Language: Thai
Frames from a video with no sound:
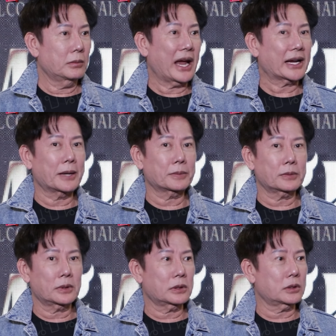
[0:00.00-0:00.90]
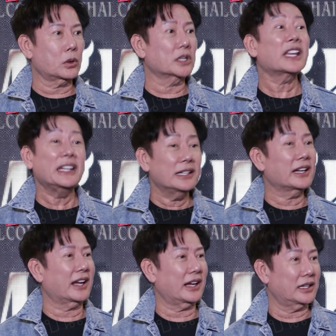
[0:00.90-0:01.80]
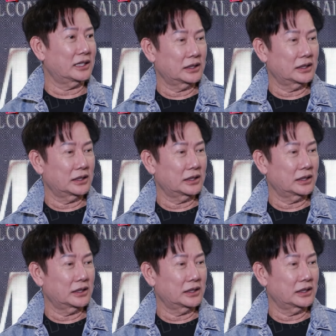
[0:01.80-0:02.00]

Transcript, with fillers: ไม่ครับคนตีนเนี่ยฮะ